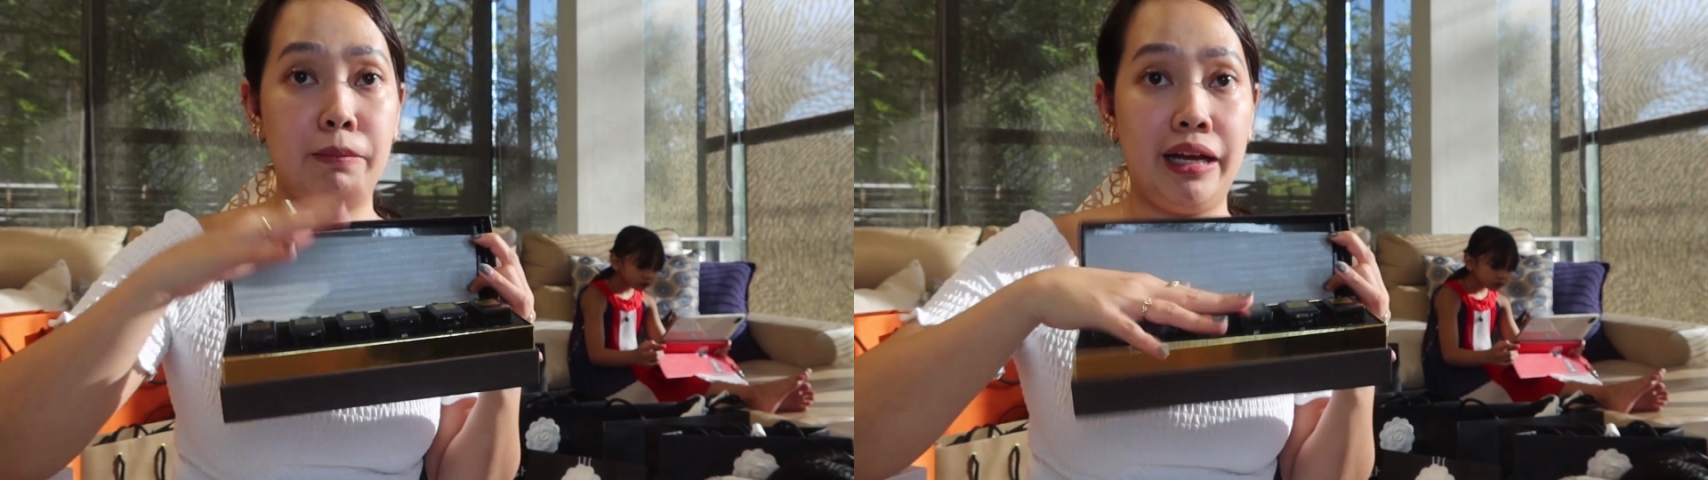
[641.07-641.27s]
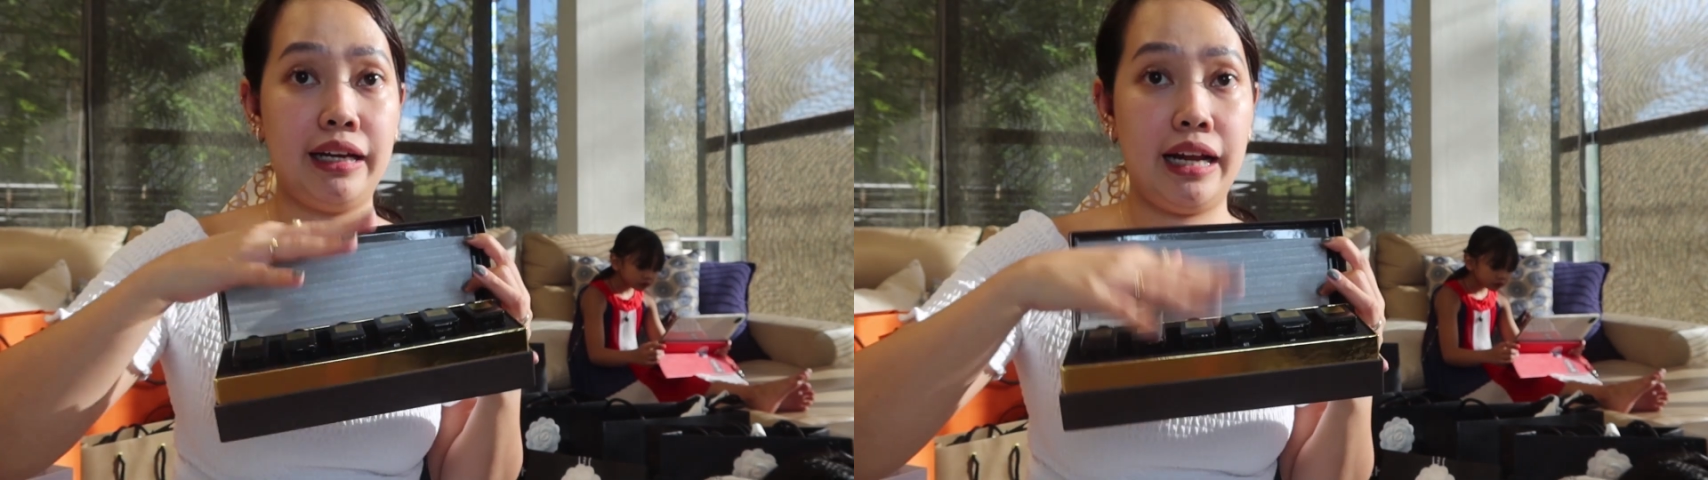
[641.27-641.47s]

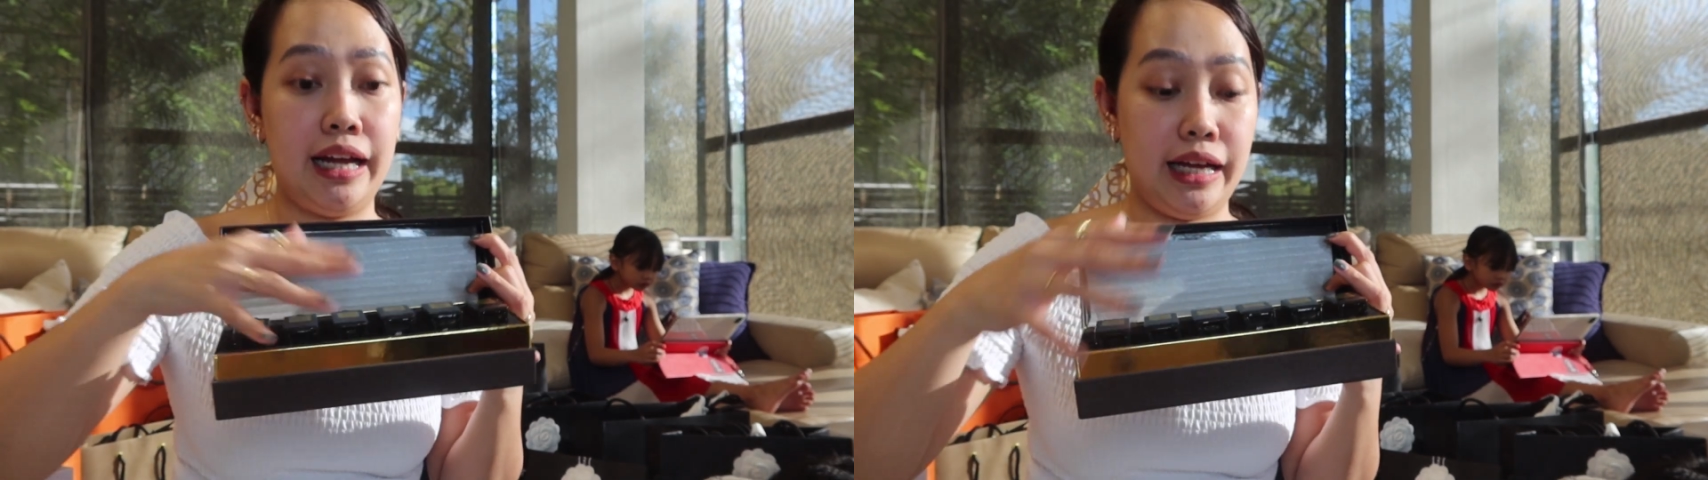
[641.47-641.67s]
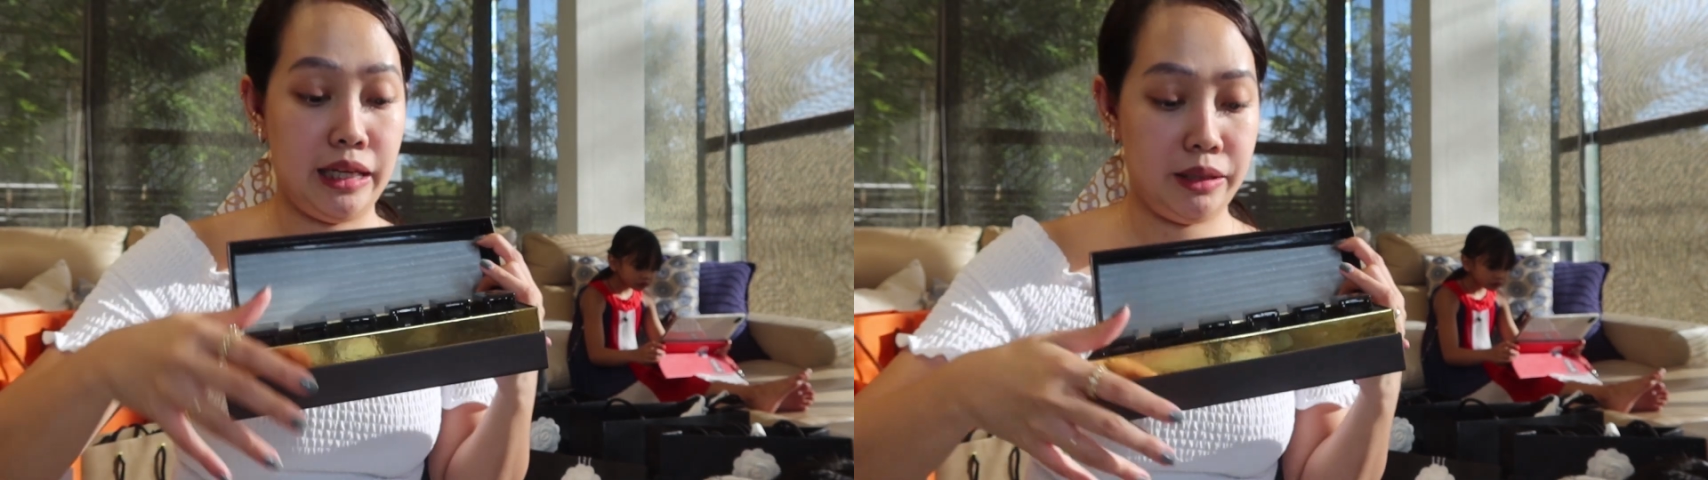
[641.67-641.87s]

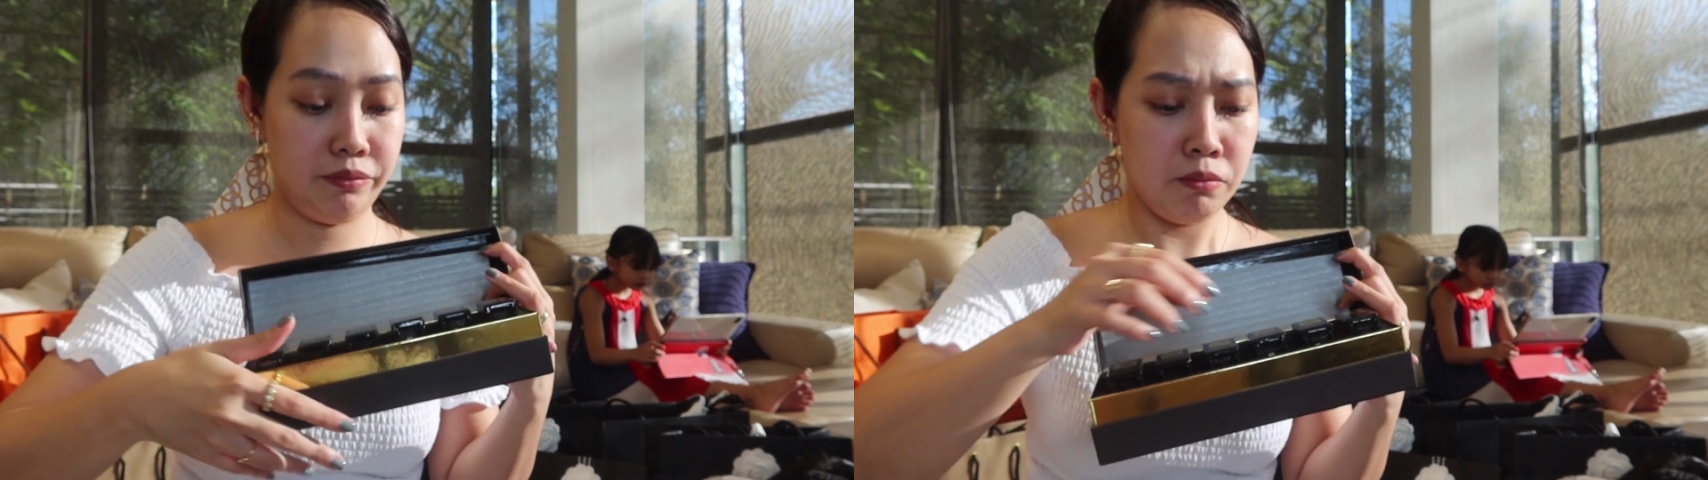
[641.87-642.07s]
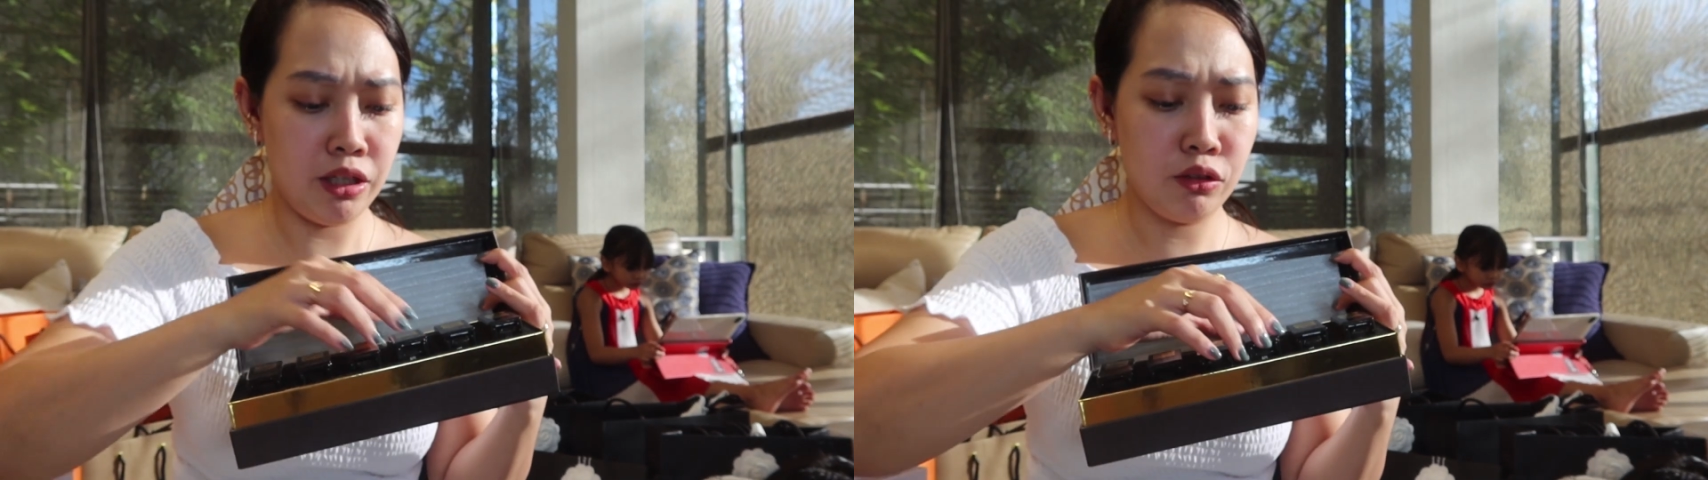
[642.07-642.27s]
para
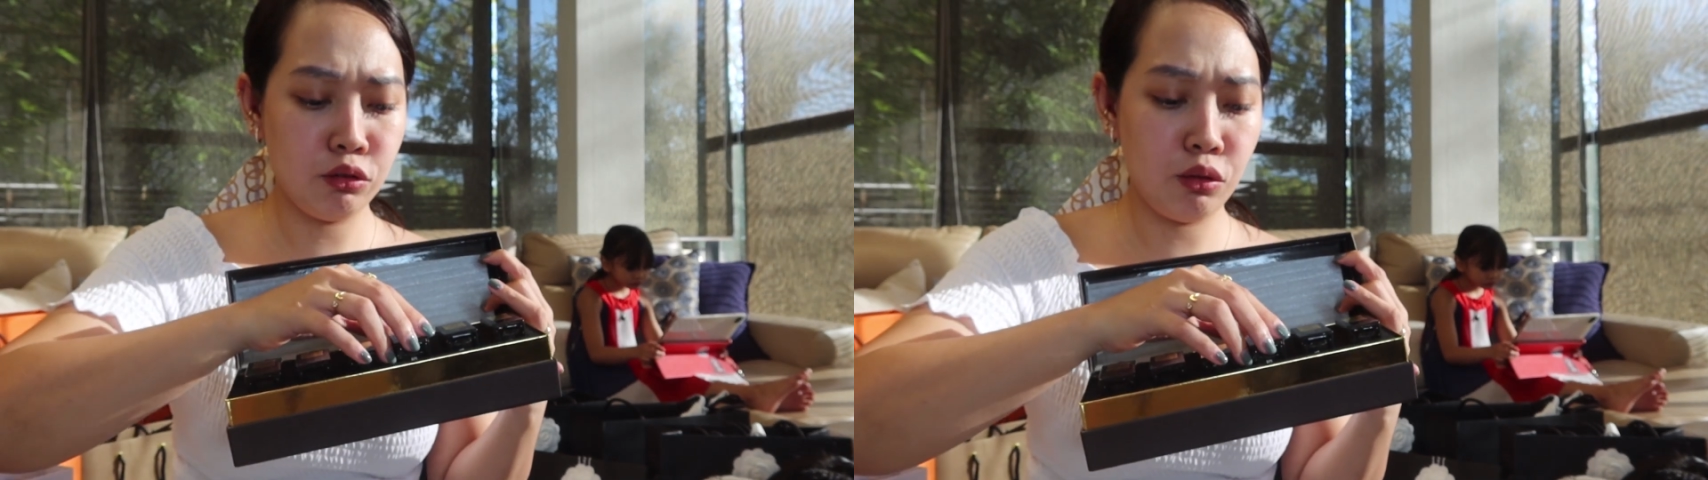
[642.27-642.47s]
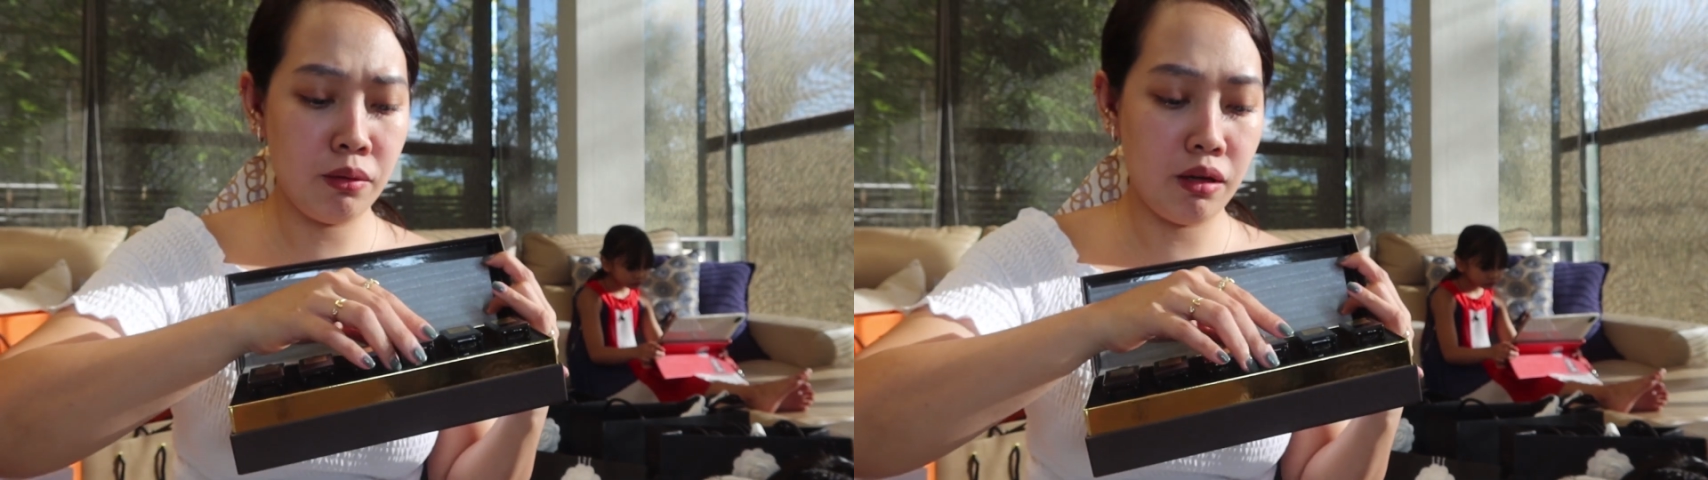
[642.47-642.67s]
meron
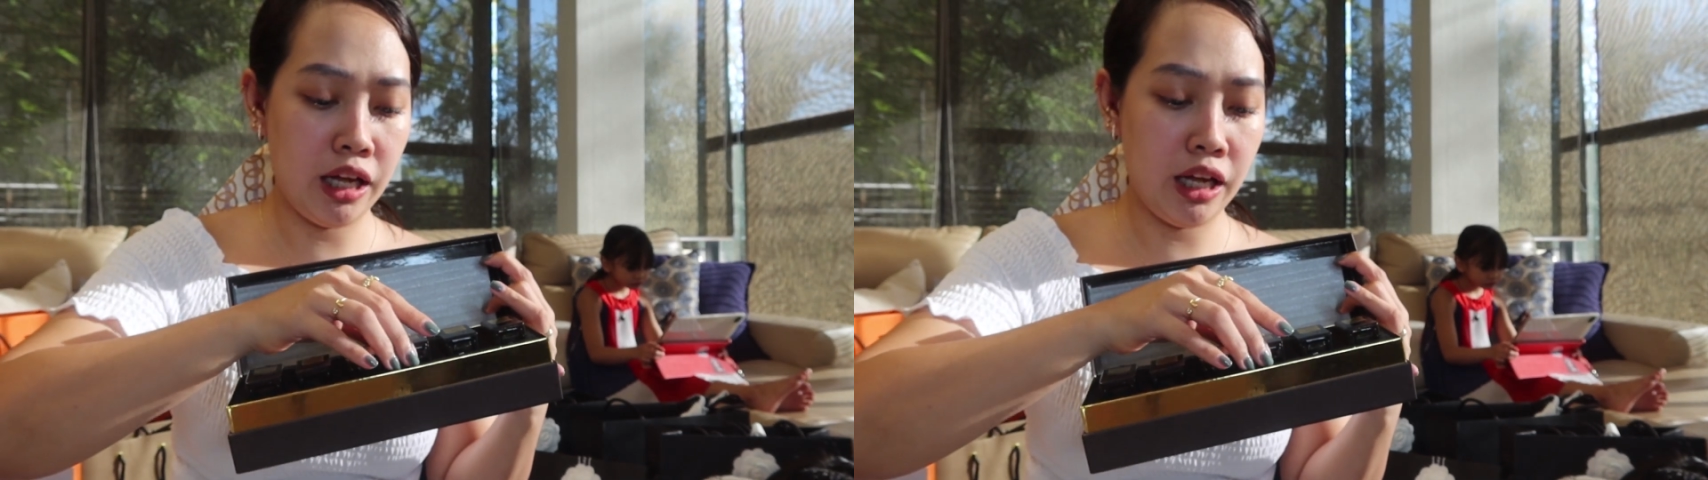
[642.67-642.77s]
to,